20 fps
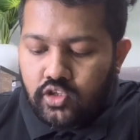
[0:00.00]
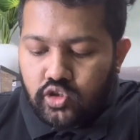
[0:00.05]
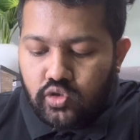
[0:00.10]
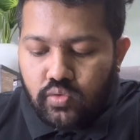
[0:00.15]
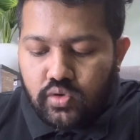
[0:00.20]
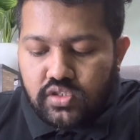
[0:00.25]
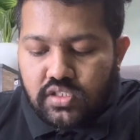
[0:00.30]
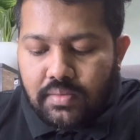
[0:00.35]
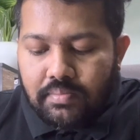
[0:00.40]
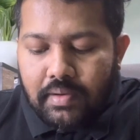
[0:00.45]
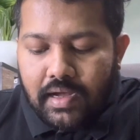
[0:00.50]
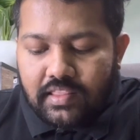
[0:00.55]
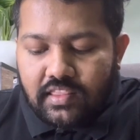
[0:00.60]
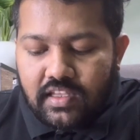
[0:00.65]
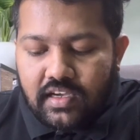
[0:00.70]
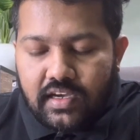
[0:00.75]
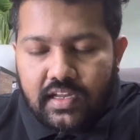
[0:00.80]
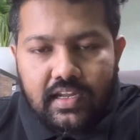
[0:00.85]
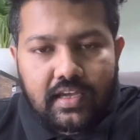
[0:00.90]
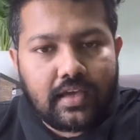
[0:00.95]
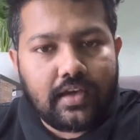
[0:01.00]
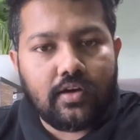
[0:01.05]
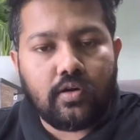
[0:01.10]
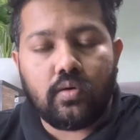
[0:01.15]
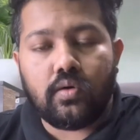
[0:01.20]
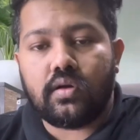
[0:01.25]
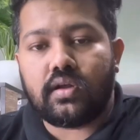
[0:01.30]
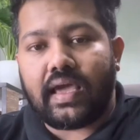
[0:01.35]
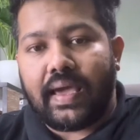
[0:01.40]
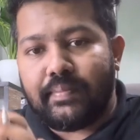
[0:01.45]
तो वो सब बातें करेंगे
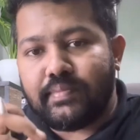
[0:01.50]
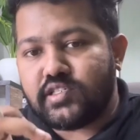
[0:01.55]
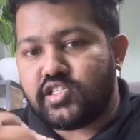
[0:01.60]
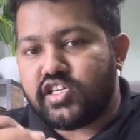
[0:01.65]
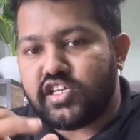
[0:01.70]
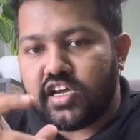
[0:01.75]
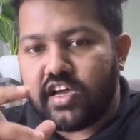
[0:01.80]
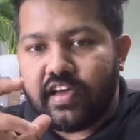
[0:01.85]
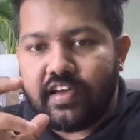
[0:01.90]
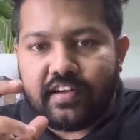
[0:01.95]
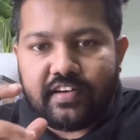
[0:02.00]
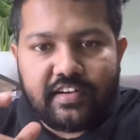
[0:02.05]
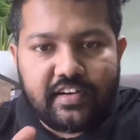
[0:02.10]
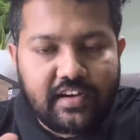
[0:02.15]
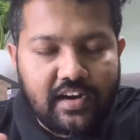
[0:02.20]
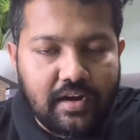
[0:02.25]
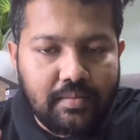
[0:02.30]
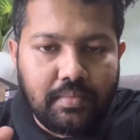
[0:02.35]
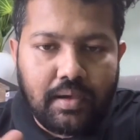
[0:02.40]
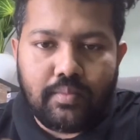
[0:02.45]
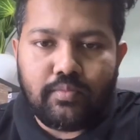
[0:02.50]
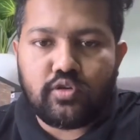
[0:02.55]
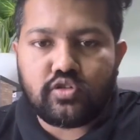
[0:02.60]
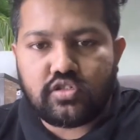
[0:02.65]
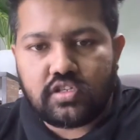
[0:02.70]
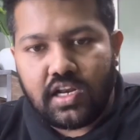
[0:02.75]
और केमिस्ट्री का एक डिटेल में हम लोग